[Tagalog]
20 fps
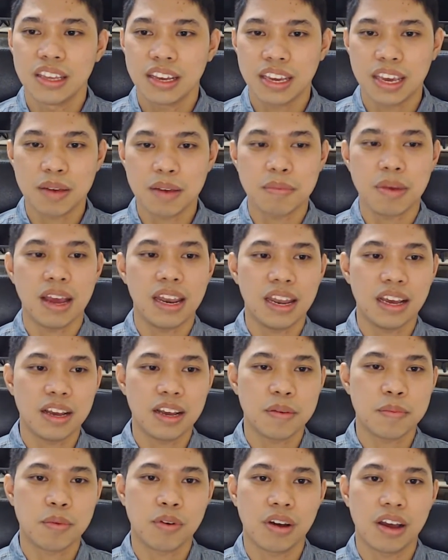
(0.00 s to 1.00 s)
Kaya
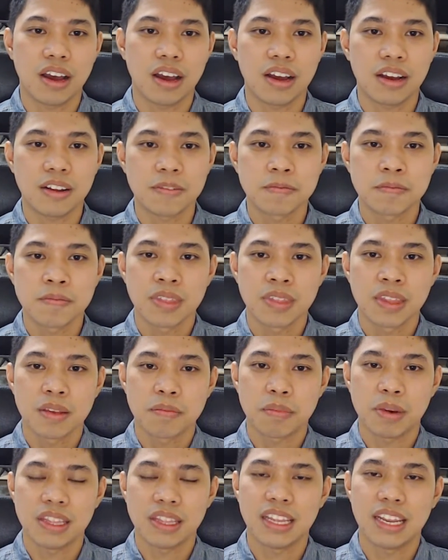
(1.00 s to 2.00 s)
mahalaga po ang
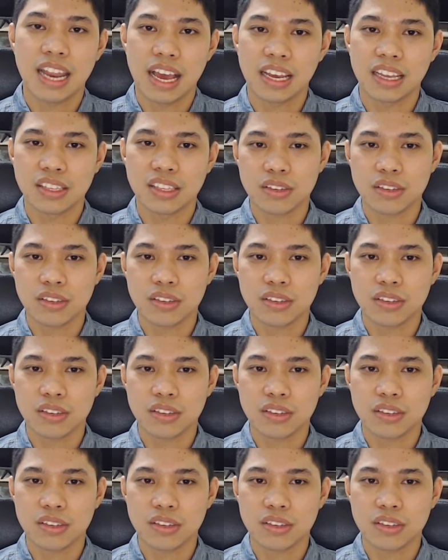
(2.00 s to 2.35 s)
panalangin.